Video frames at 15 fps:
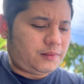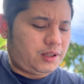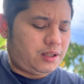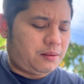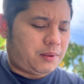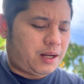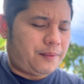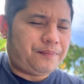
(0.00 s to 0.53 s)

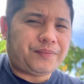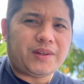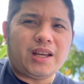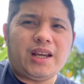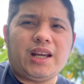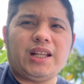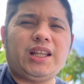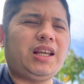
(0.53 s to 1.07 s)
'di ba
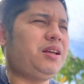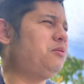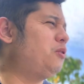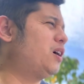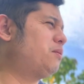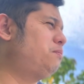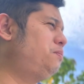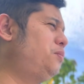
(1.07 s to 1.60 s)
di wag
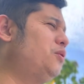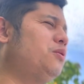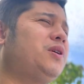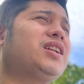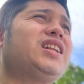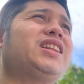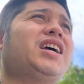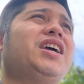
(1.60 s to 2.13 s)

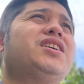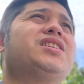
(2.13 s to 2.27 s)
wag na tayo